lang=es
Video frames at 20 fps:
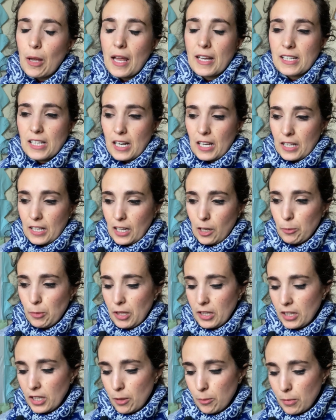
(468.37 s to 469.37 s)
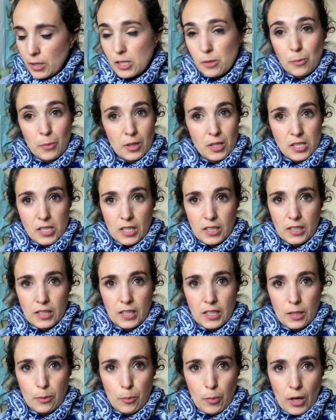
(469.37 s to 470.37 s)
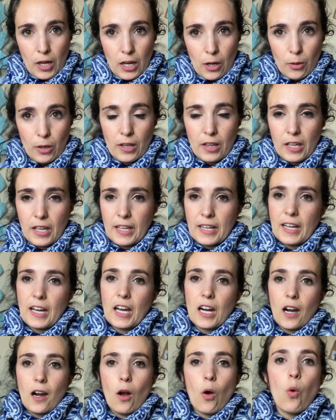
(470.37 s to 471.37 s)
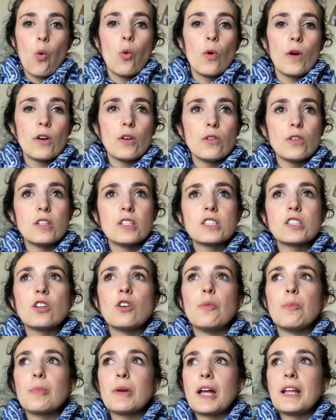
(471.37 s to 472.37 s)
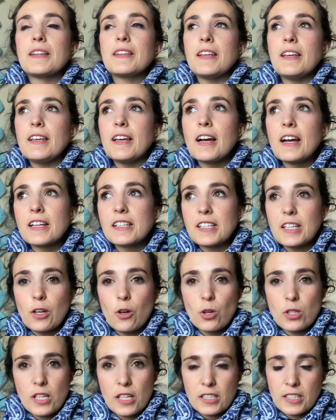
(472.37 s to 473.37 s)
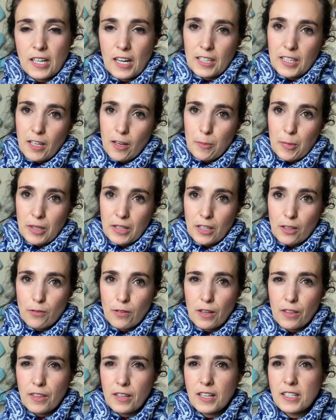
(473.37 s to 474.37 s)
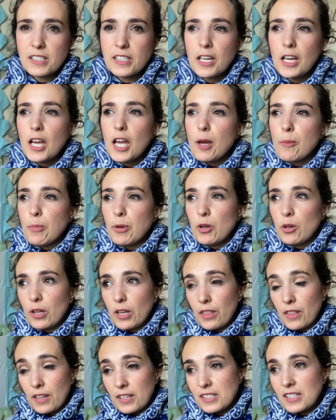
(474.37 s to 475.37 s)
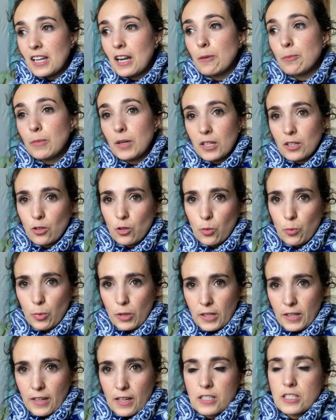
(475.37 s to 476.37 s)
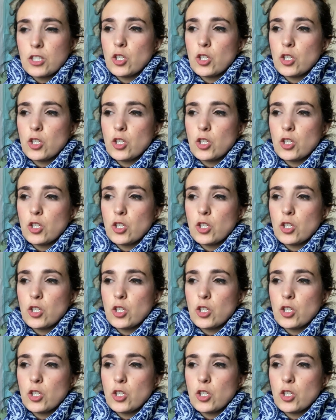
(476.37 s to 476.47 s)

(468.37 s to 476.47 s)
es la herramienta más versátil a la hora de crear juegos con plantillas y cosas relativamente fáciles, pero quizás es de las más complicadas.